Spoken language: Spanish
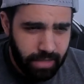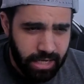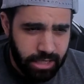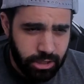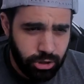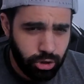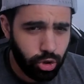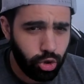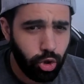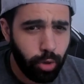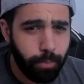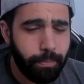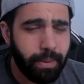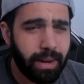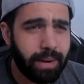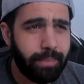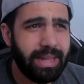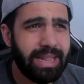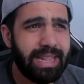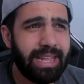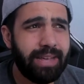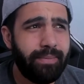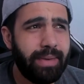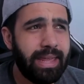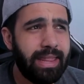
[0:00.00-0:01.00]
YouTube
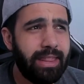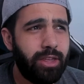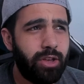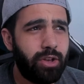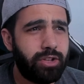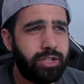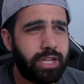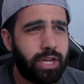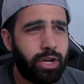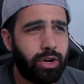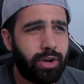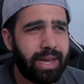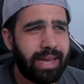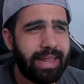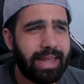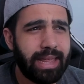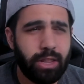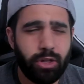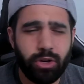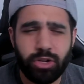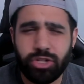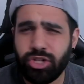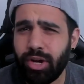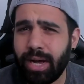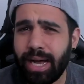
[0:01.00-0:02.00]
permite vídeos creo que de
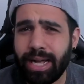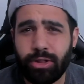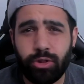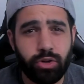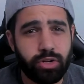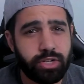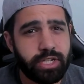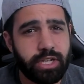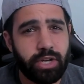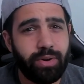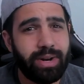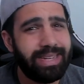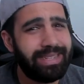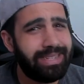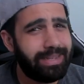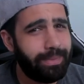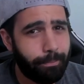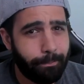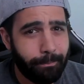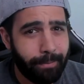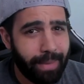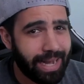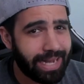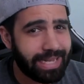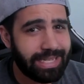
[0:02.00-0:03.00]
12 o 14 horas
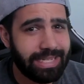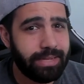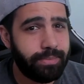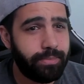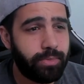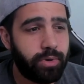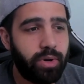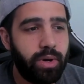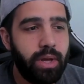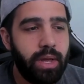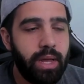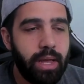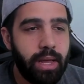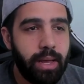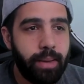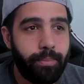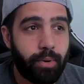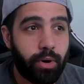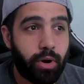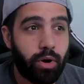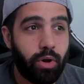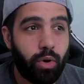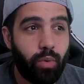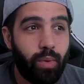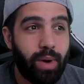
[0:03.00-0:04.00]
máximo,
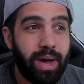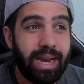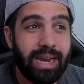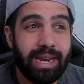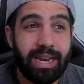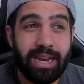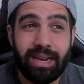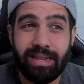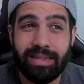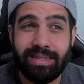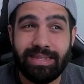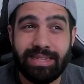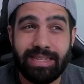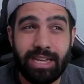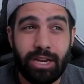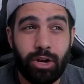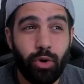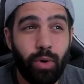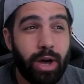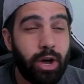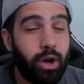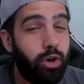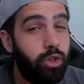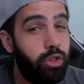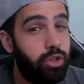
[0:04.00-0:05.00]
por lo cual si
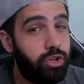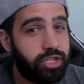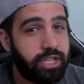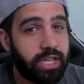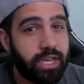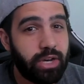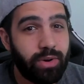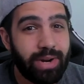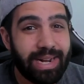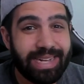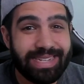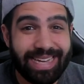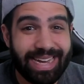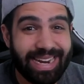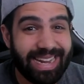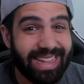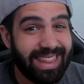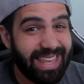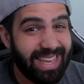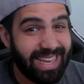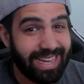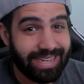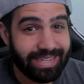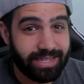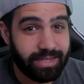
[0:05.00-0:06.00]
no hago 12 horas haré
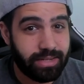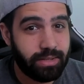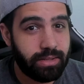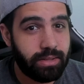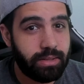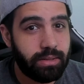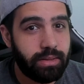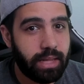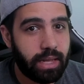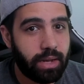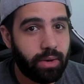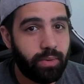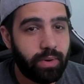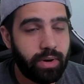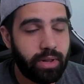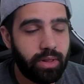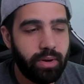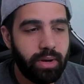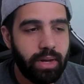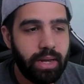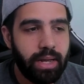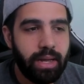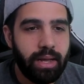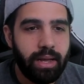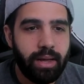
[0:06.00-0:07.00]
10, ¿de
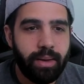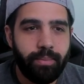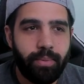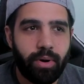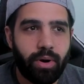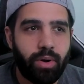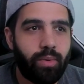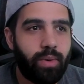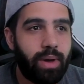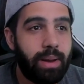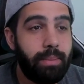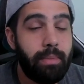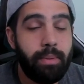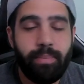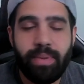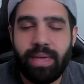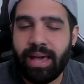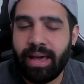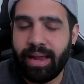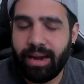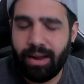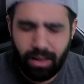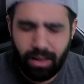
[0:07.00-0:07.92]
acuerdo? Por lo cual me pillaré...